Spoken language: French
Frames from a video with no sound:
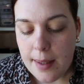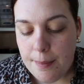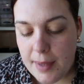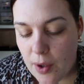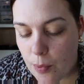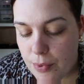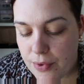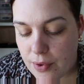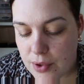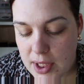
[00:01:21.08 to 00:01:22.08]
mais en
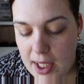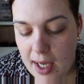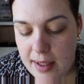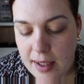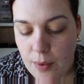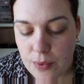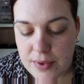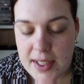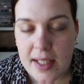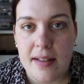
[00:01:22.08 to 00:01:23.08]
plus en général qui
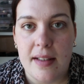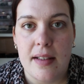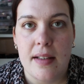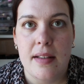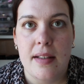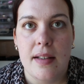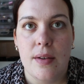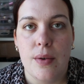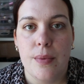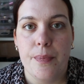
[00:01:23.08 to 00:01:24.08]
contient
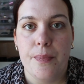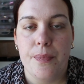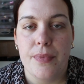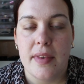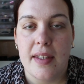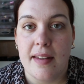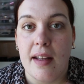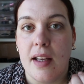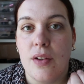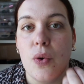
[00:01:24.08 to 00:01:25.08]
des
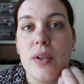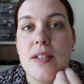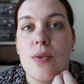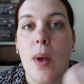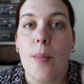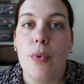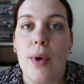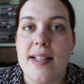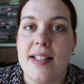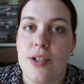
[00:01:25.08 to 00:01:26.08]
ingrédients qui sont un
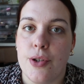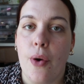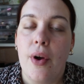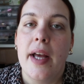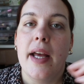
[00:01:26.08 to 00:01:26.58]
peu asséchants